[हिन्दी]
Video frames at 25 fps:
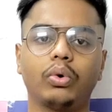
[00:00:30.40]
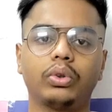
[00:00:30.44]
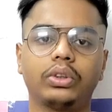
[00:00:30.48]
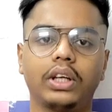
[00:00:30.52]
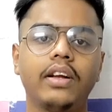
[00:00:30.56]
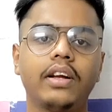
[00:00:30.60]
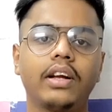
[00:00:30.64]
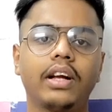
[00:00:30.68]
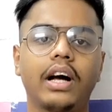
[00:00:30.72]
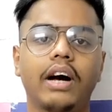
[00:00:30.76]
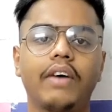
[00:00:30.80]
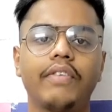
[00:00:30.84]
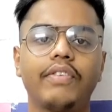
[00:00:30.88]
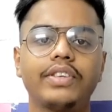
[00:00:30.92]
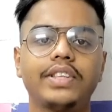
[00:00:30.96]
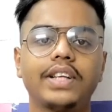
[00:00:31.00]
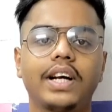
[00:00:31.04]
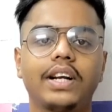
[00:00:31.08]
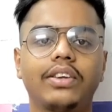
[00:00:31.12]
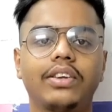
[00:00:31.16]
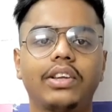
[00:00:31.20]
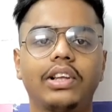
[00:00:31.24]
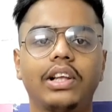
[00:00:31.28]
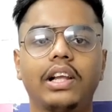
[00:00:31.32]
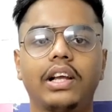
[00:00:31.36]
सोचा काफ़ी
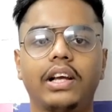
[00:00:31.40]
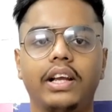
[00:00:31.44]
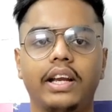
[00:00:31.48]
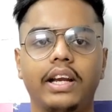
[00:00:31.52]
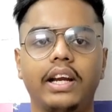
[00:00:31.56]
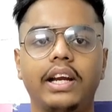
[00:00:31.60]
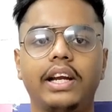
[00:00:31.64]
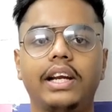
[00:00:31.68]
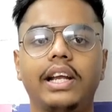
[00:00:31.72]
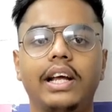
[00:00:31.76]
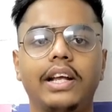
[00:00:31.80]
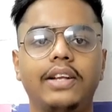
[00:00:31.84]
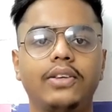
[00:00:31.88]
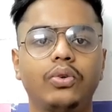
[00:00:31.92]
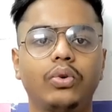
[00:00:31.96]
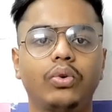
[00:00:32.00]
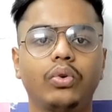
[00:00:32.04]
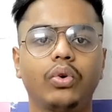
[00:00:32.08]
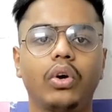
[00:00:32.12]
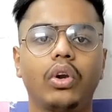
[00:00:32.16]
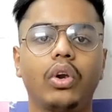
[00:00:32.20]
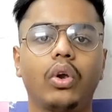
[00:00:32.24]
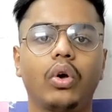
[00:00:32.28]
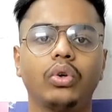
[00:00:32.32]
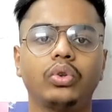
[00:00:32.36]
चांसेस लग रहे हैं कि टेंथ
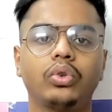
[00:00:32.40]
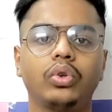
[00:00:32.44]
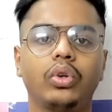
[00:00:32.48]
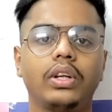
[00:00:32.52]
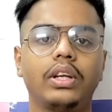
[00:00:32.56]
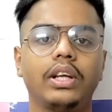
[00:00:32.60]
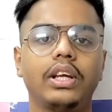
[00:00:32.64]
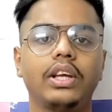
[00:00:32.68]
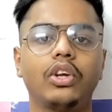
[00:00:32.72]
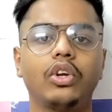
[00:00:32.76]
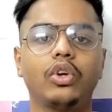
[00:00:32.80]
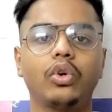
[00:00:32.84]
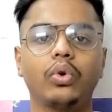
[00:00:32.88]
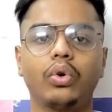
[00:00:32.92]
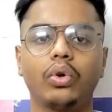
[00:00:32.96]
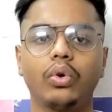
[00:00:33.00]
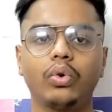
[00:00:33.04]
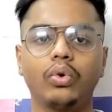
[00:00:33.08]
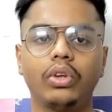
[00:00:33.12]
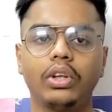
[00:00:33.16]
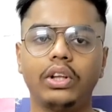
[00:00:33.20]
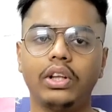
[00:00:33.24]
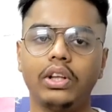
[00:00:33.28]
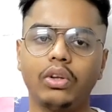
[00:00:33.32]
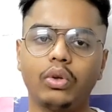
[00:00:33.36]
जून को लॉन्च हो जाएगी क्योंकि
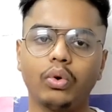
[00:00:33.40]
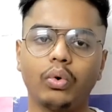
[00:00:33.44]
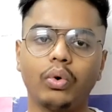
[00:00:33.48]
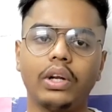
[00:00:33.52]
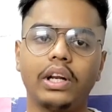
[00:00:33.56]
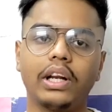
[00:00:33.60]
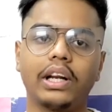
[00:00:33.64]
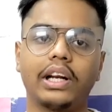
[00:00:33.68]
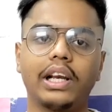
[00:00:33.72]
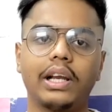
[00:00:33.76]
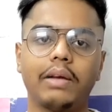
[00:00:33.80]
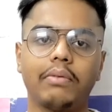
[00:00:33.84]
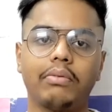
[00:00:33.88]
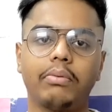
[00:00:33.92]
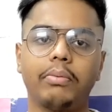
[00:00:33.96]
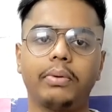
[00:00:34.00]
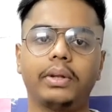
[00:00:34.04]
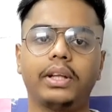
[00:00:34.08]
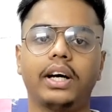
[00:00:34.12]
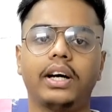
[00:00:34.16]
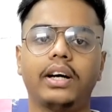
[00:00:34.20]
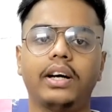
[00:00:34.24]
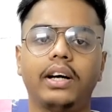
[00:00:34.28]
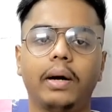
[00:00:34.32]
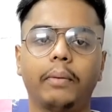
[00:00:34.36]
उसी दिन सोलर एक्लिप्स भी
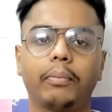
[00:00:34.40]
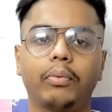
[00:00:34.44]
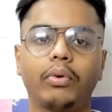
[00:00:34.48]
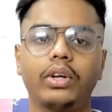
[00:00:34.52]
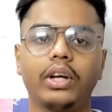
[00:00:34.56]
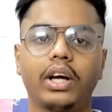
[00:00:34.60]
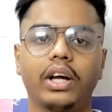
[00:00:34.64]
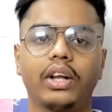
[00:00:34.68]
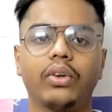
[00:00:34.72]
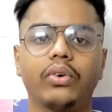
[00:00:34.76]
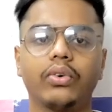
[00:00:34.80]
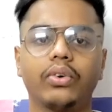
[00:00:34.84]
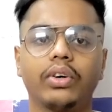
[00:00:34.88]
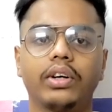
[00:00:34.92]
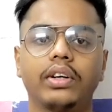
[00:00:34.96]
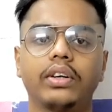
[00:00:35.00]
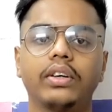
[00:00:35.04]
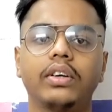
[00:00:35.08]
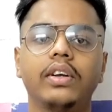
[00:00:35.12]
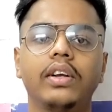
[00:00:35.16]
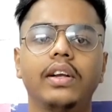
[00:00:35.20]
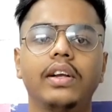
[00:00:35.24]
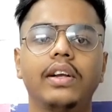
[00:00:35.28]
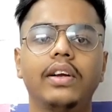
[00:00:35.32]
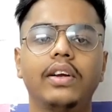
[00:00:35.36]
था आपको याद होगा
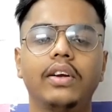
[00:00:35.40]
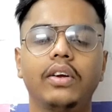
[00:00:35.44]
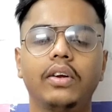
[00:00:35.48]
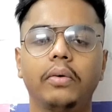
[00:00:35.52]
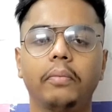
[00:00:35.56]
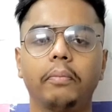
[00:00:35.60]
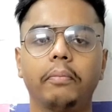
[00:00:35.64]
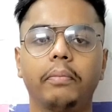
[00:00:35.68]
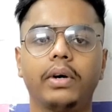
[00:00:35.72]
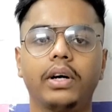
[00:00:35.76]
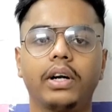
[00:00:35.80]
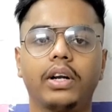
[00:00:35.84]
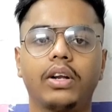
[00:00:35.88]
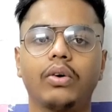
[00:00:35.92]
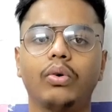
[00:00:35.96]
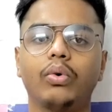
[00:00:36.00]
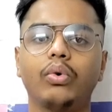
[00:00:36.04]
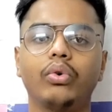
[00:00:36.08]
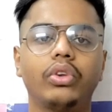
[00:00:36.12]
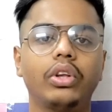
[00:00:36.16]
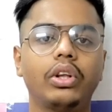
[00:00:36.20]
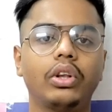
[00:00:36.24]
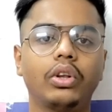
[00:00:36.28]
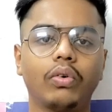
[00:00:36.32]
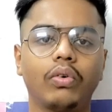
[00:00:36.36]
बट
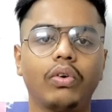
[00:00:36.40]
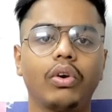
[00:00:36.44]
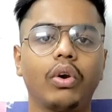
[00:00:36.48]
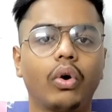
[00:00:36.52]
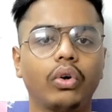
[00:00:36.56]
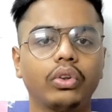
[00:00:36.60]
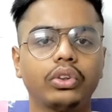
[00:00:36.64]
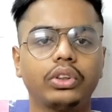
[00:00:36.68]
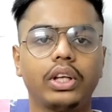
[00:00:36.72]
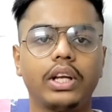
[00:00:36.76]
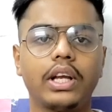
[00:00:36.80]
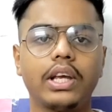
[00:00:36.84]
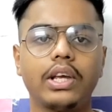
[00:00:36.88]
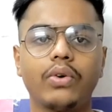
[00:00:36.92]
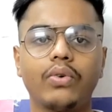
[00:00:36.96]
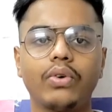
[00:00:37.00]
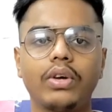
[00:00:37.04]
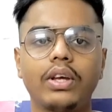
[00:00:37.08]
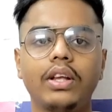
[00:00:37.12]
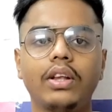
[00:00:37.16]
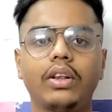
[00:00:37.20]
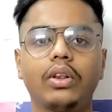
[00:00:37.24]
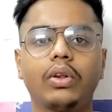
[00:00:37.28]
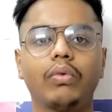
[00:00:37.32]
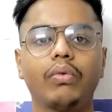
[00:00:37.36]
उस दिन तो वो लॉन्च नहीं
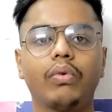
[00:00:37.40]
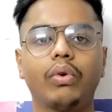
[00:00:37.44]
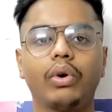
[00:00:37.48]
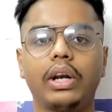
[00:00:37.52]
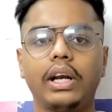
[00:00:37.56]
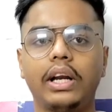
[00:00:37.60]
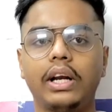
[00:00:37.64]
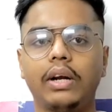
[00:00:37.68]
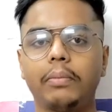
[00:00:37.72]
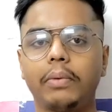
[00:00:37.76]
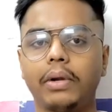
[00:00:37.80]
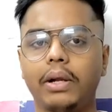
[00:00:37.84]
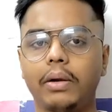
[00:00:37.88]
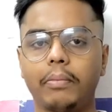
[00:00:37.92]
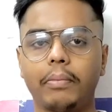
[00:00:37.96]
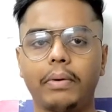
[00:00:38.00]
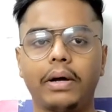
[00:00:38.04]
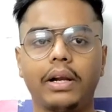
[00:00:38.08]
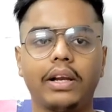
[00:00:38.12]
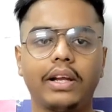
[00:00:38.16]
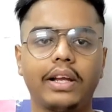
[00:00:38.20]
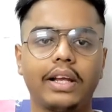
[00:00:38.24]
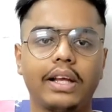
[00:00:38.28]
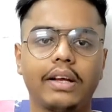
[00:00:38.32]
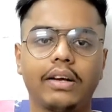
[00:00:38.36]
हुई तो वो डेट मतलब
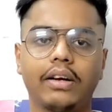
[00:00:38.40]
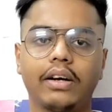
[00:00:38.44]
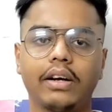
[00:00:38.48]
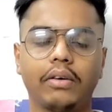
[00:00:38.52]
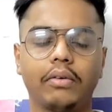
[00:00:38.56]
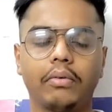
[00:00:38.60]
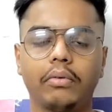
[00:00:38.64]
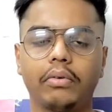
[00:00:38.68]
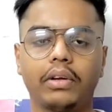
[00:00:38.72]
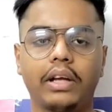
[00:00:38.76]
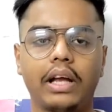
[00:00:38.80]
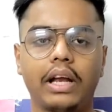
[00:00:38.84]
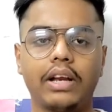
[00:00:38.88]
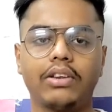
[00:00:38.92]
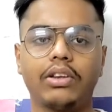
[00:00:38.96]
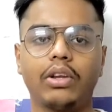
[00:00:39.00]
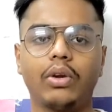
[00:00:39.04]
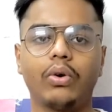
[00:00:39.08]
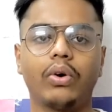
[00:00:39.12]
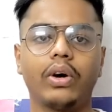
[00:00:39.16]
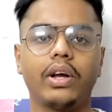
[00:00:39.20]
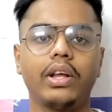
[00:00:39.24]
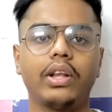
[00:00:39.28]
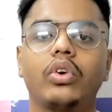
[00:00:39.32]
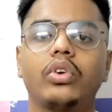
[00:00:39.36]
माने की
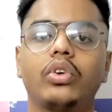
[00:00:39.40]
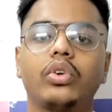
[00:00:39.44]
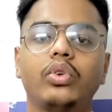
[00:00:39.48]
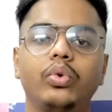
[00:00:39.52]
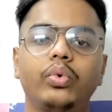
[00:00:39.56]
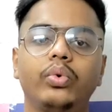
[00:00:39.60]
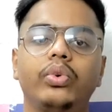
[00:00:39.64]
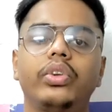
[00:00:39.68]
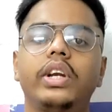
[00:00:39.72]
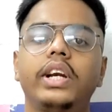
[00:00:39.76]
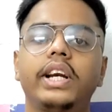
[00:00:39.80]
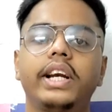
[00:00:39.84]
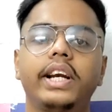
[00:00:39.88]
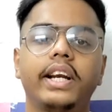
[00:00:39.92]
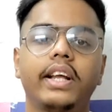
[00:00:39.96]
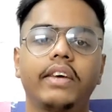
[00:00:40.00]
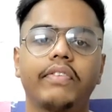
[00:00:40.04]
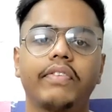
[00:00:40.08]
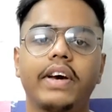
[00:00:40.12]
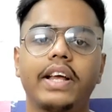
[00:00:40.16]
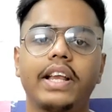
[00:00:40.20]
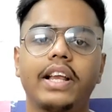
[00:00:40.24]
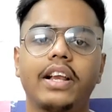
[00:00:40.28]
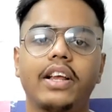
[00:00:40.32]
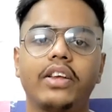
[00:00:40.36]
कैंसिल हो गई और तो जो दूसरी डेट
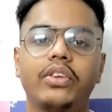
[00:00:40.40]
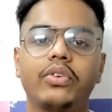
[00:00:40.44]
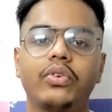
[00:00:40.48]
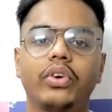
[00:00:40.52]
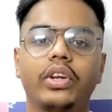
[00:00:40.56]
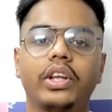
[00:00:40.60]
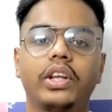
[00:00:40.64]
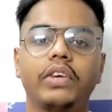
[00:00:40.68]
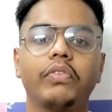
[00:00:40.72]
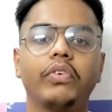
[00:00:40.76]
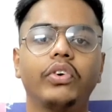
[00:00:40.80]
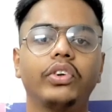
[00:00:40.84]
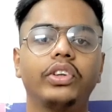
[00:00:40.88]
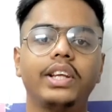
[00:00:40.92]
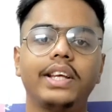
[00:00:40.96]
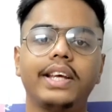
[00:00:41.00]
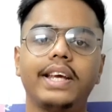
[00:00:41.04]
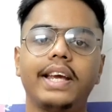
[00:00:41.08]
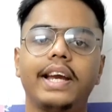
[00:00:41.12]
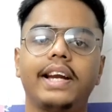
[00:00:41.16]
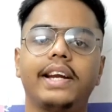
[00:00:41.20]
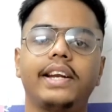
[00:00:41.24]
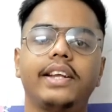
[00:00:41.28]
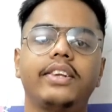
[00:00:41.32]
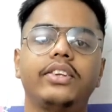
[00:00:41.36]
एक फाइनलाइज हो रही थी वो थी
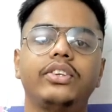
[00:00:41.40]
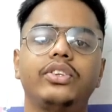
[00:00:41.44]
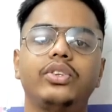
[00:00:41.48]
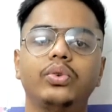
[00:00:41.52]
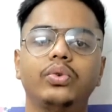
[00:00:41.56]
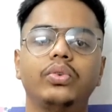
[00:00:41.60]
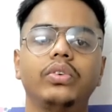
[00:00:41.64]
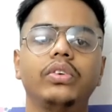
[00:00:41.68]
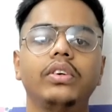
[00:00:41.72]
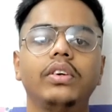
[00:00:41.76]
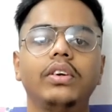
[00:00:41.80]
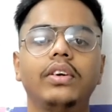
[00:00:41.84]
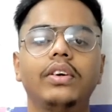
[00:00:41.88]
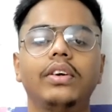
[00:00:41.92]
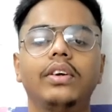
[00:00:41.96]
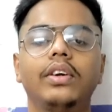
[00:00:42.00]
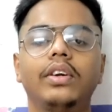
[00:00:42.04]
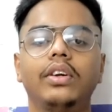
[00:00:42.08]
एटीन जून